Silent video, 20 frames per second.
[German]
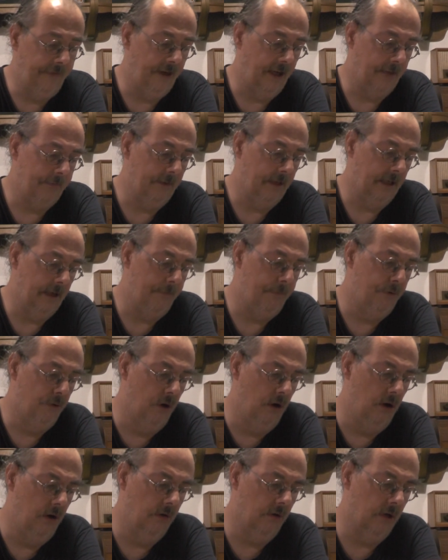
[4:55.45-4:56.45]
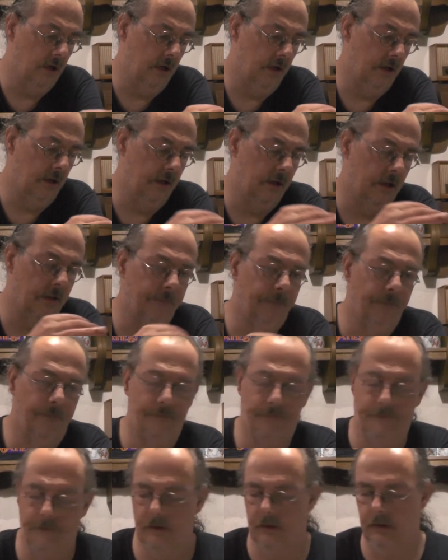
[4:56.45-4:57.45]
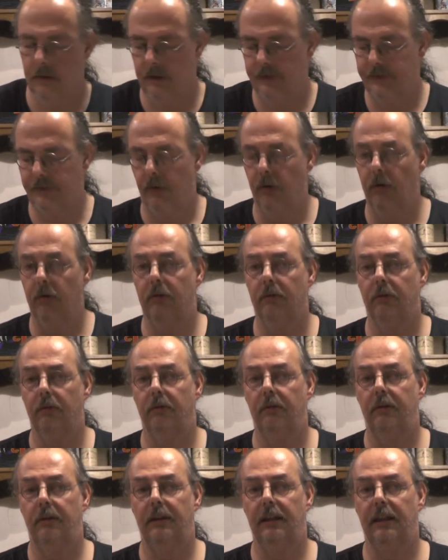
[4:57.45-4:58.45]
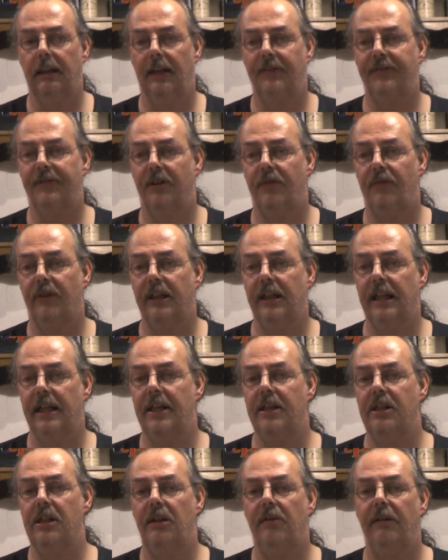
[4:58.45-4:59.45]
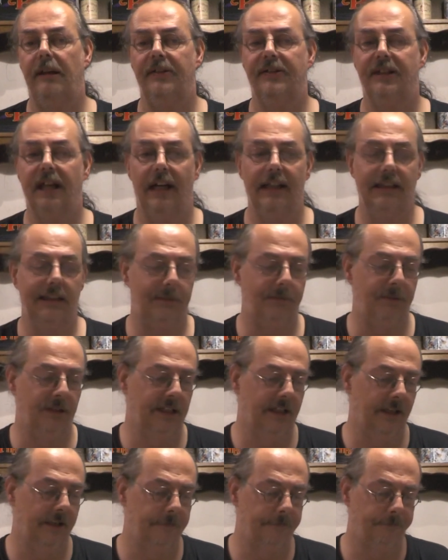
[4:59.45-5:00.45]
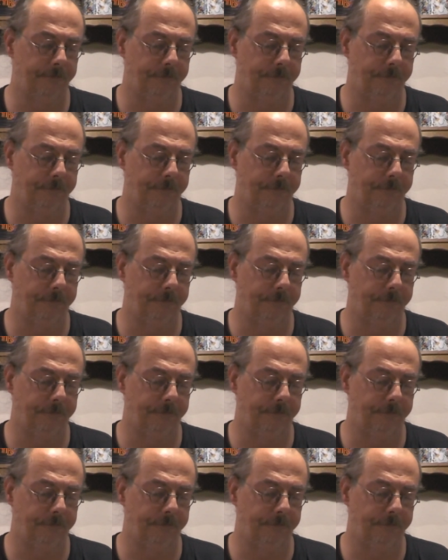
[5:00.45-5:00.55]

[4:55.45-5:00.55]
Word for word: Fahrt mal nach Polen oder, äh, oder so und, und lasst euch von den Energy Drinks da inspirieren.